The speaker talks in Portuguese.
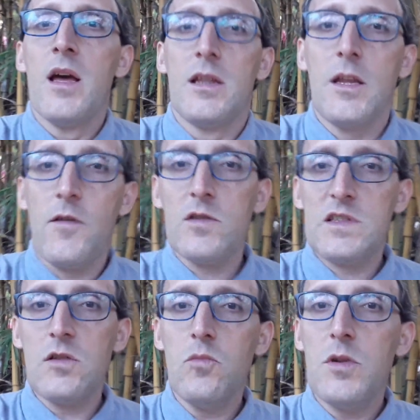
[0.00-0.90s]
Devemos
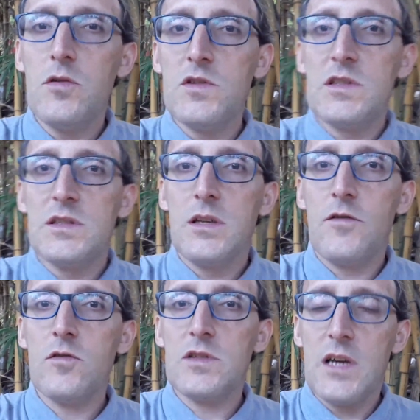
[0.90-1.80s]
ser humildes,
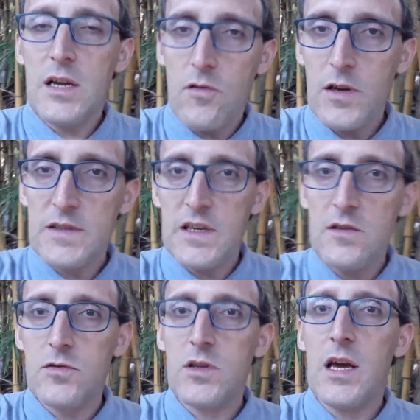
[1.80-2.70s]
devemos reconhecer
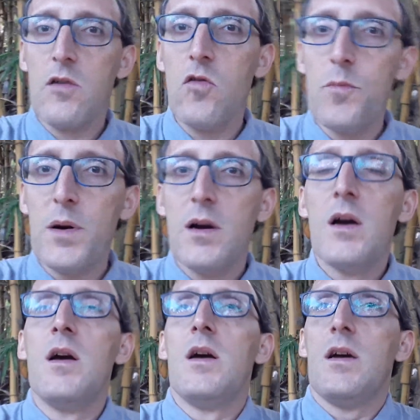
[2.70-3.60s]
isso, que a culpa
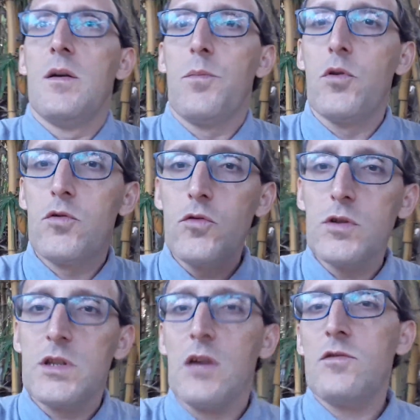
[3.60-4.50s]
por tudo
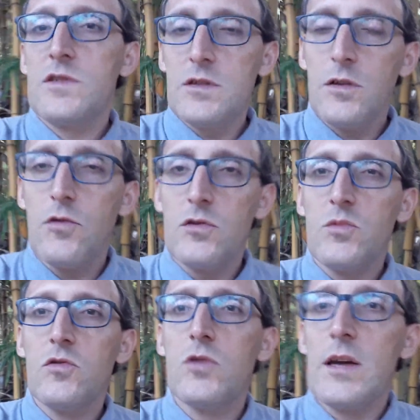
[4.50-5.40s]
que está acontecendo de ruim no
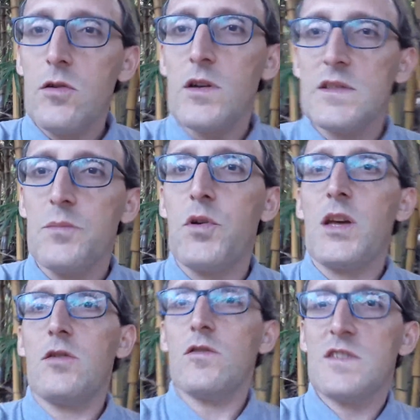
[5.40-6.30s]
mundo é nossa,
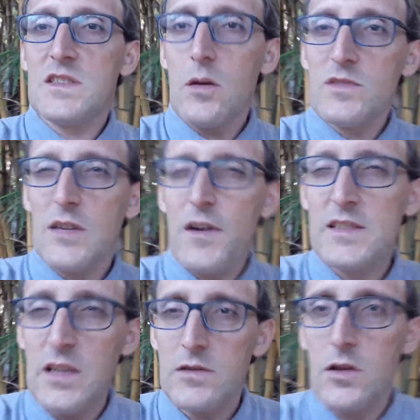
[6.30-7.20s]
porque nós estamos nos
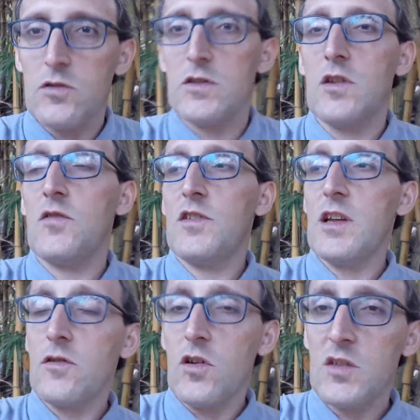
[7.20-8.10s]
afastando de Deus, nós estamos virando
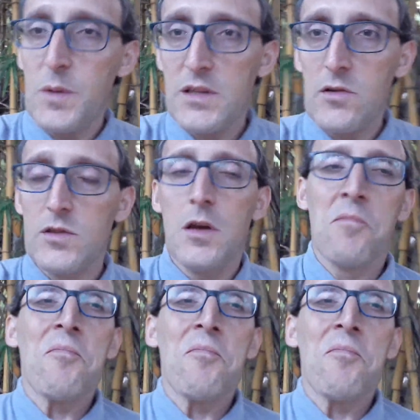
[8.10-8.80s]
as costas para Deus.